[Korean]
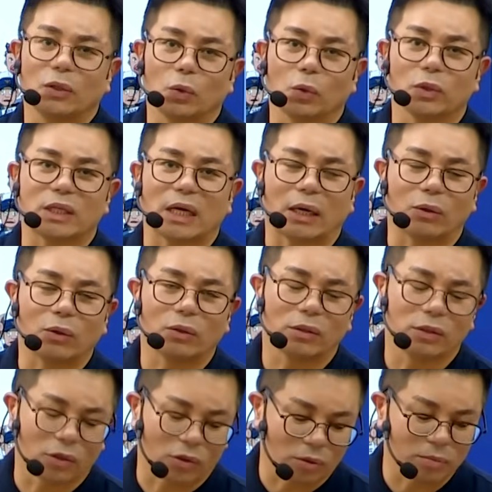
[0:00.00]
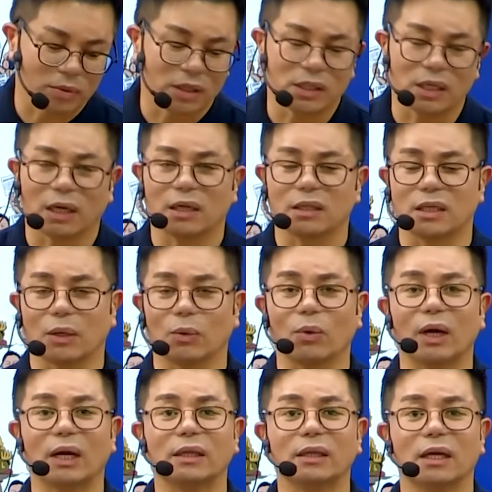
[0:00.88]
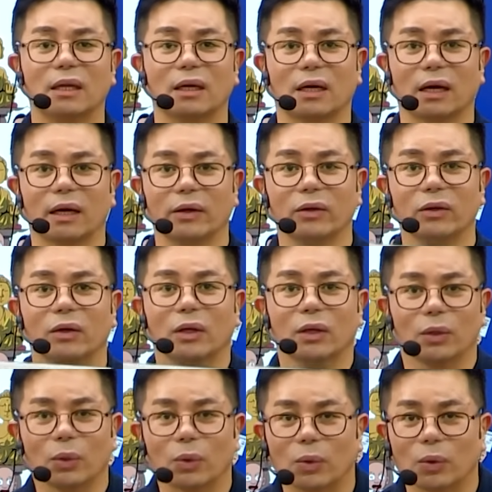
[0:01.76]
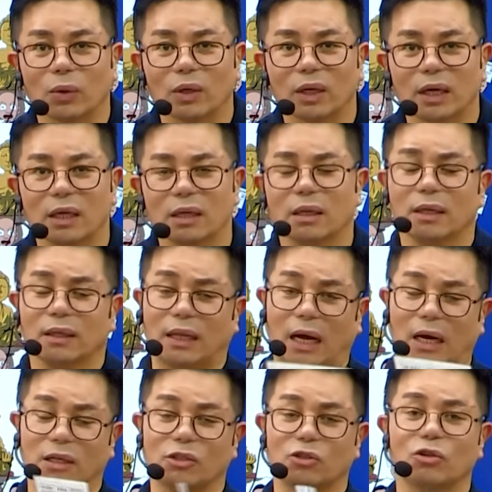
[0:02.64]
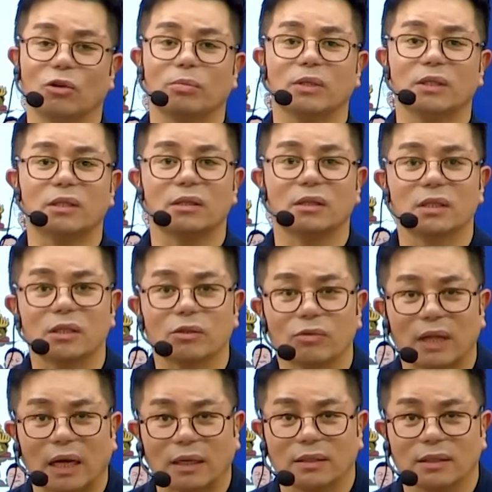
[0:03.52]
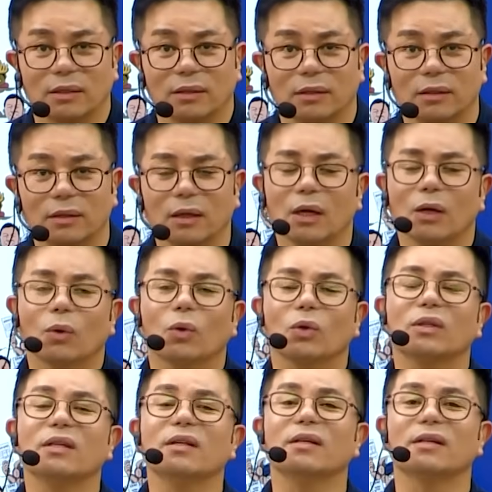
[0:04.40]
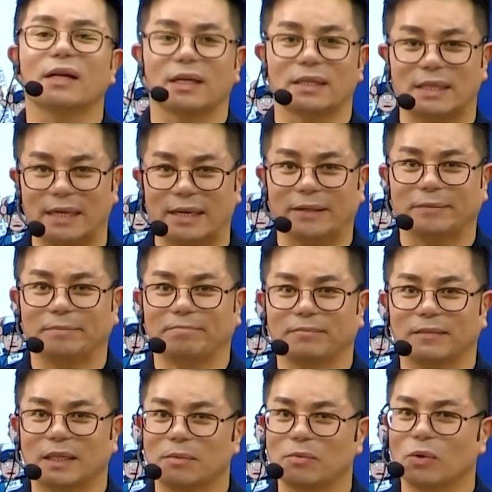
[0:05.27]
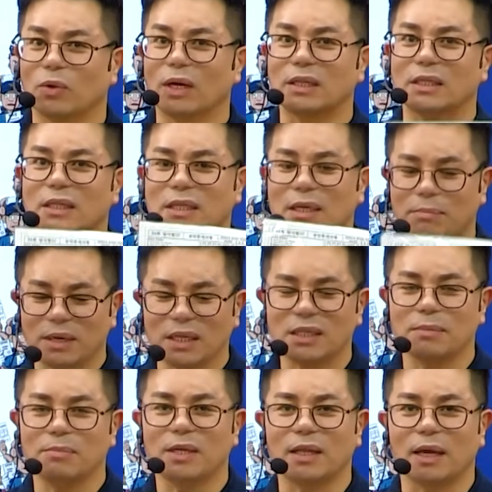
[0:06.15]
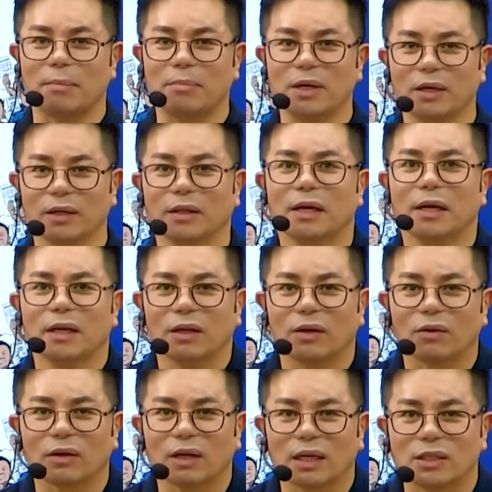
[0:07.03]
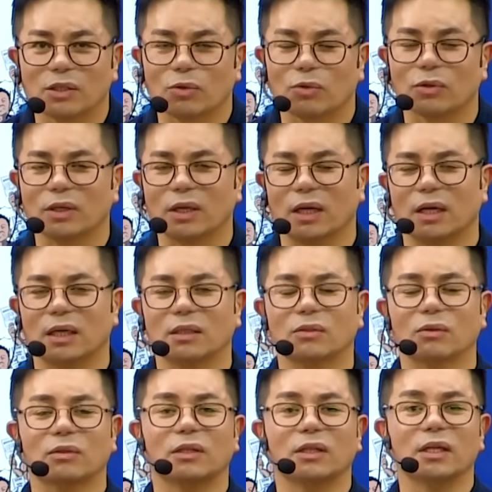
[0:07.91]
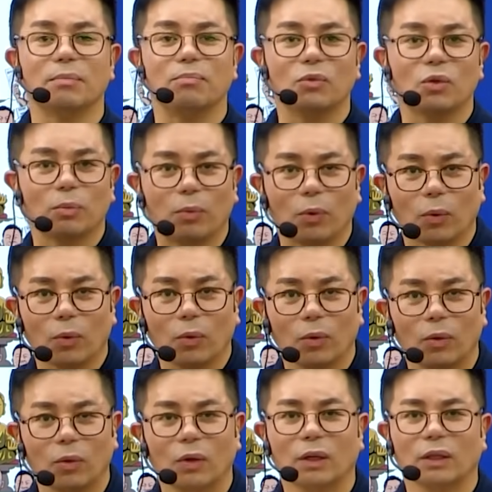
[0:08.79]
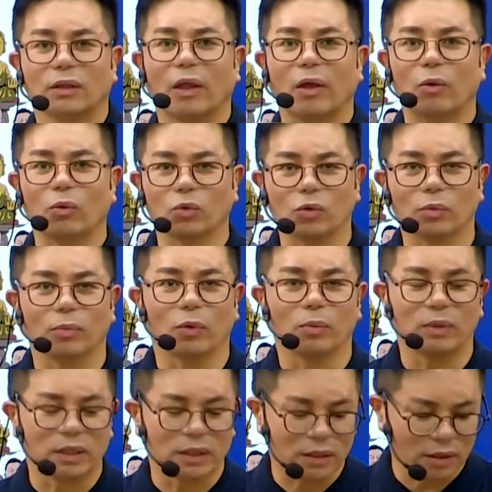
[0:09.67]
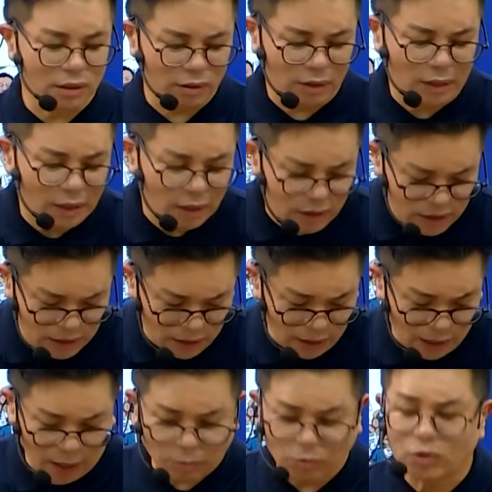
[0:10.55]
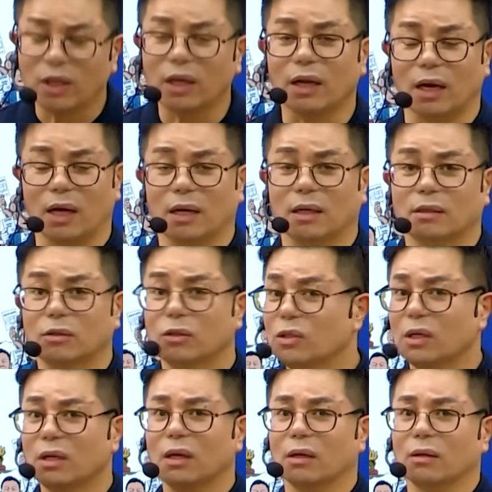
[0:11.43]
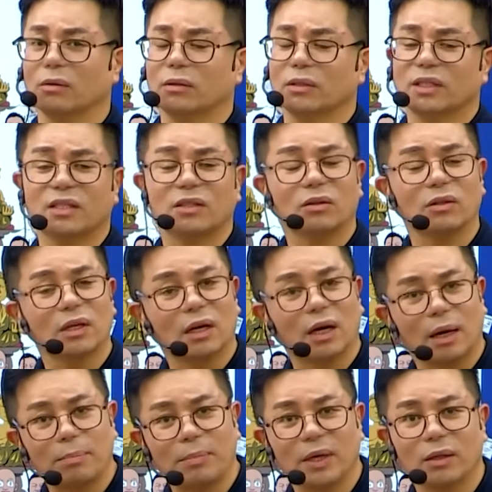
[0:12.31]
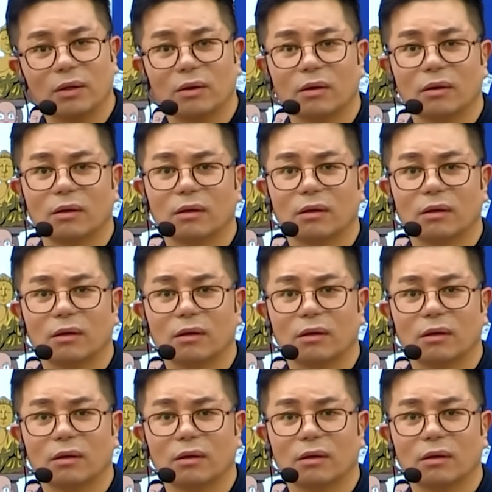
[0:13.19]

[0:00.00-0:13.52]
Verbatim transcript: 이 자료를 여러분들 제가 제공할 테니까요. 이렇게 다 수업을 들으시고 나서 코팅을 하세요. 그럼 이게 이제 책받침이 되면 이걸 가지고 계속 그림도 보고 내용도 보면서 자 아무 때나 그렇잖아요. 스터디 카페든